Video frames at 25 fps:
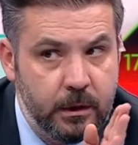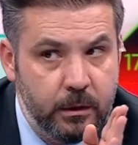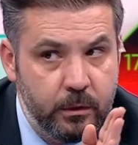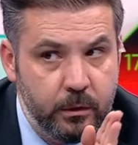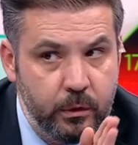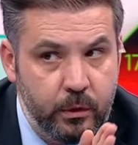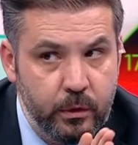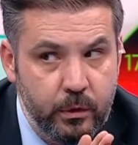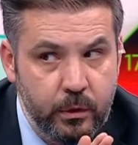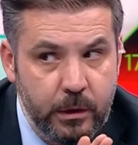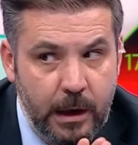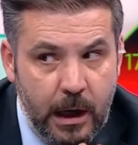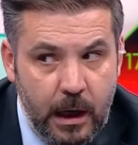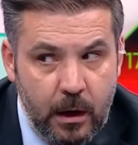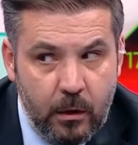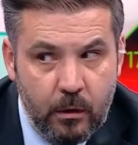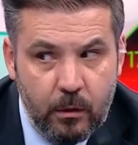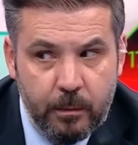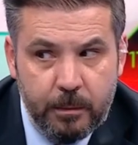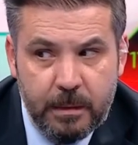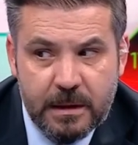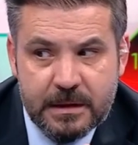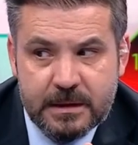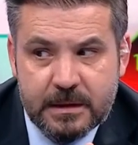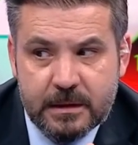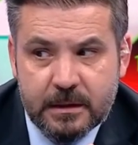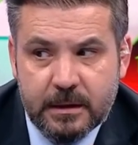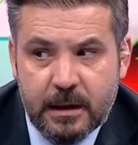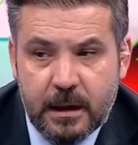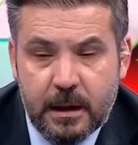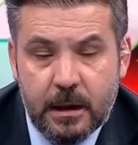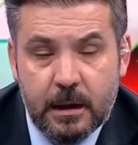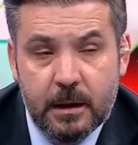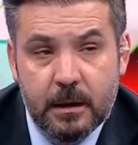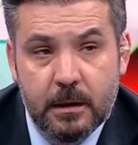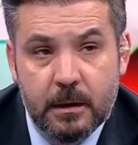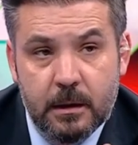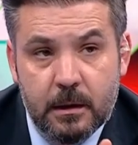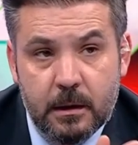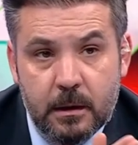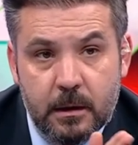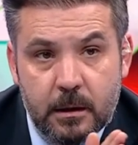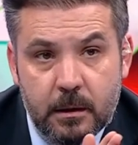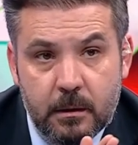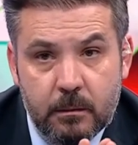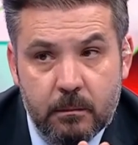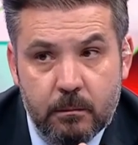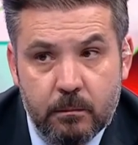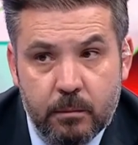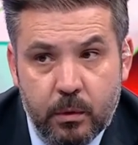Dünya Kupası da
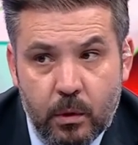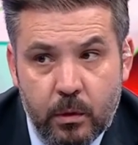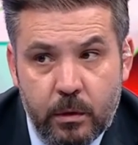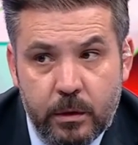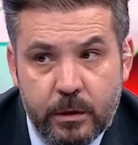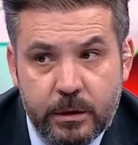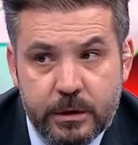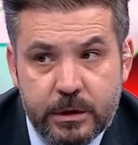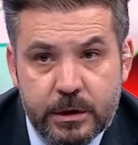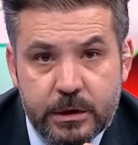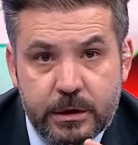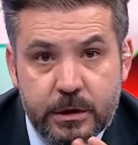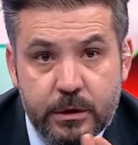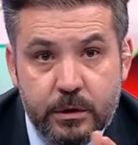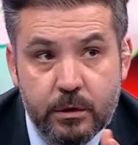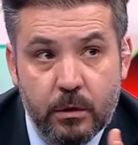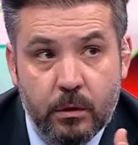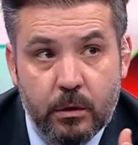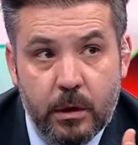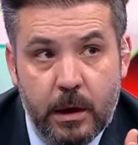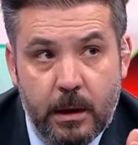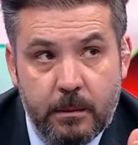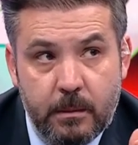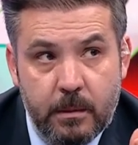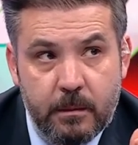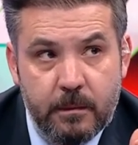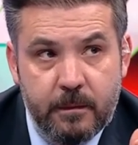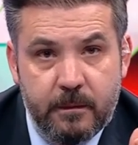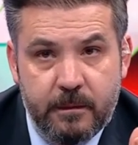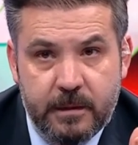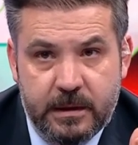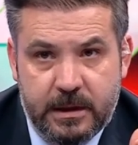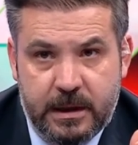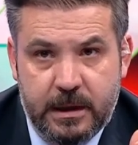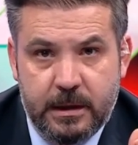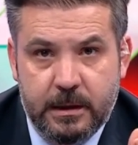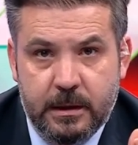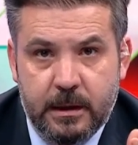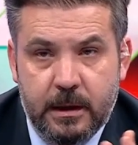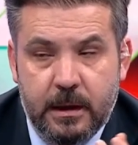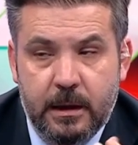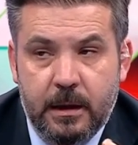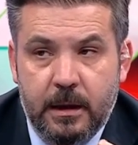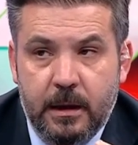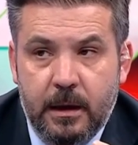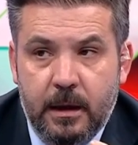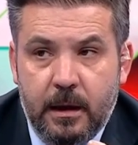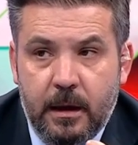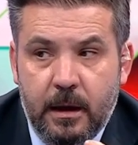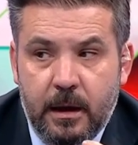bu oyuncu için çok önemli bir vitrin.
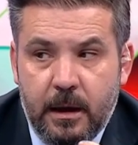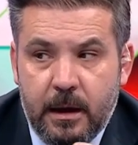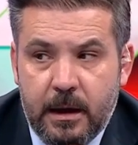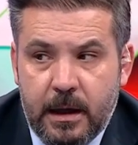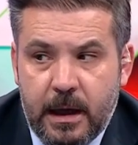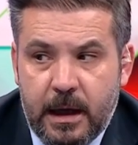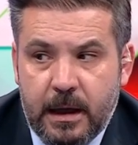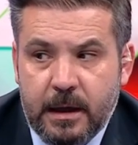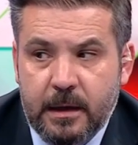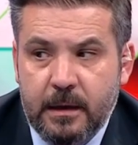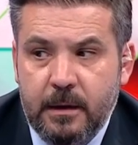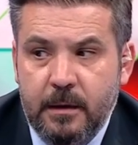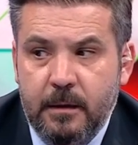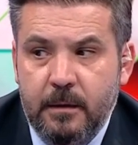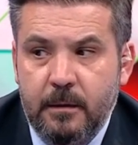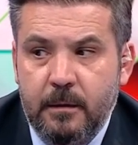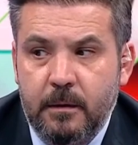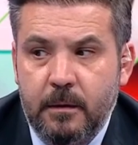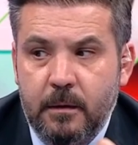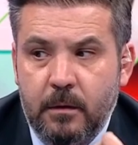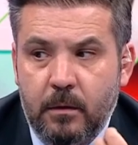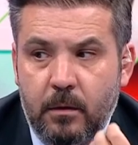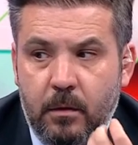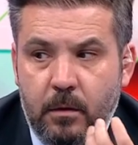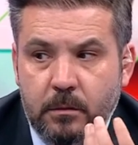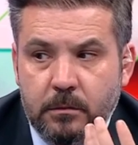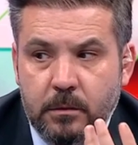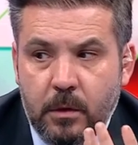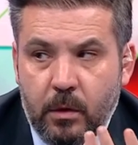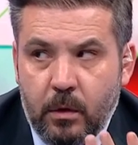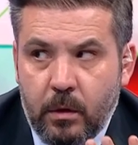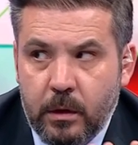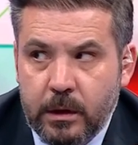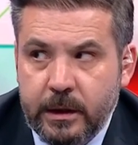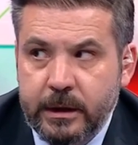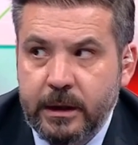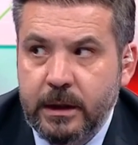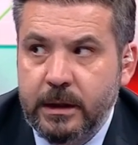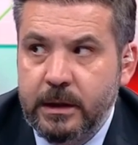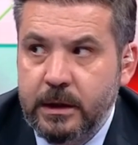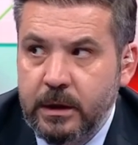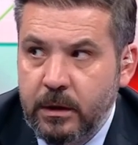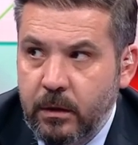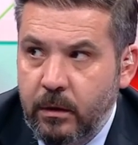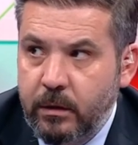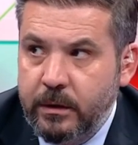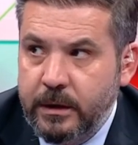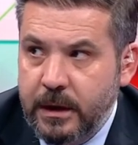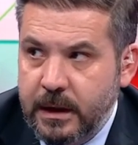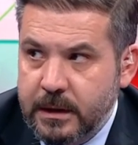Eğer orada iyi
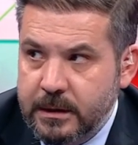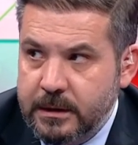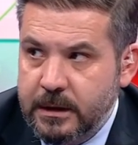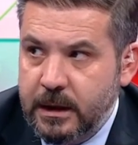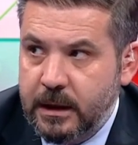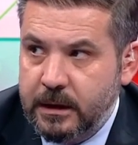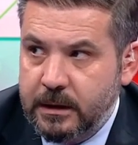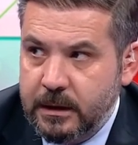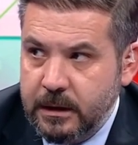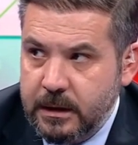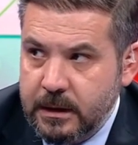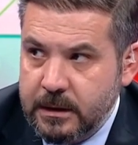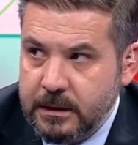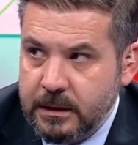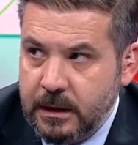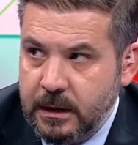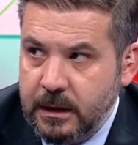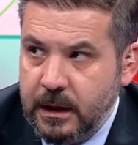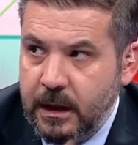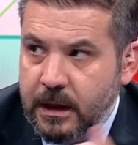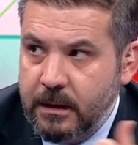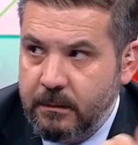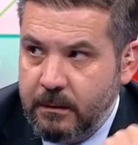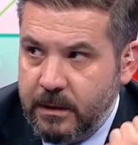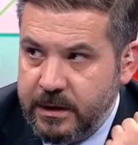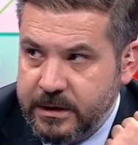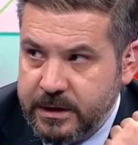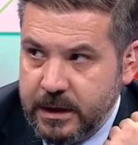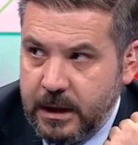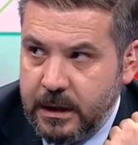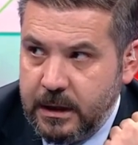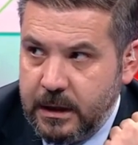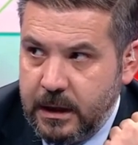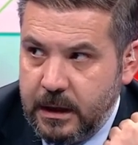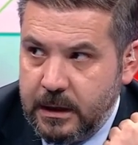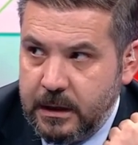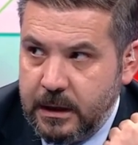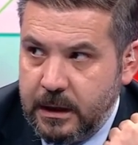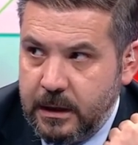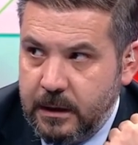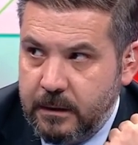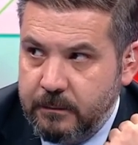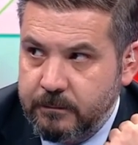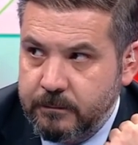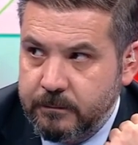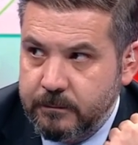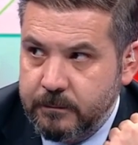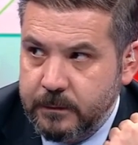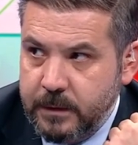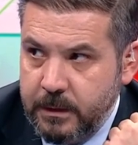oynarsa hatırla Zalai Macarlarla
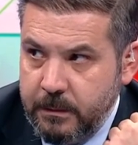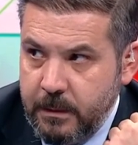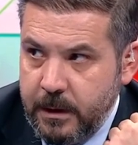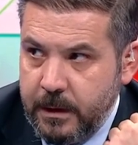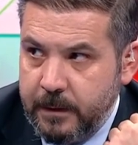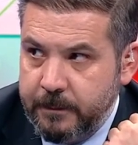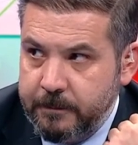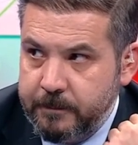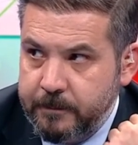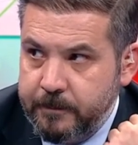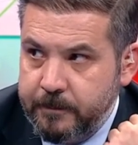değil mi?